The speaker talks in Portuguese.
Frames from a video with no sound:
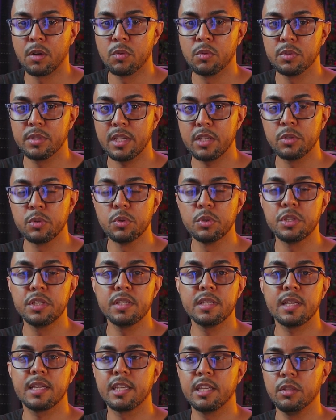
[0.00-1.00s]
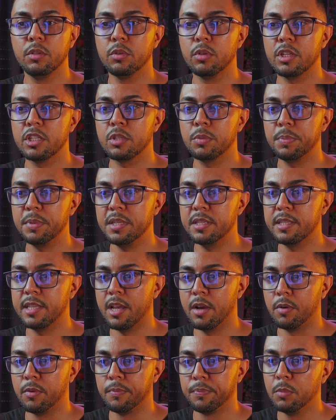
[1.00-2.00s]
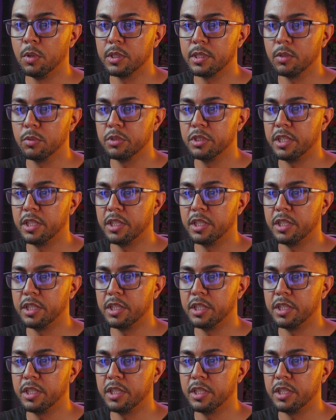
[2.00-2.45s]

alguns ajustes aqui do nosso pincel. Botão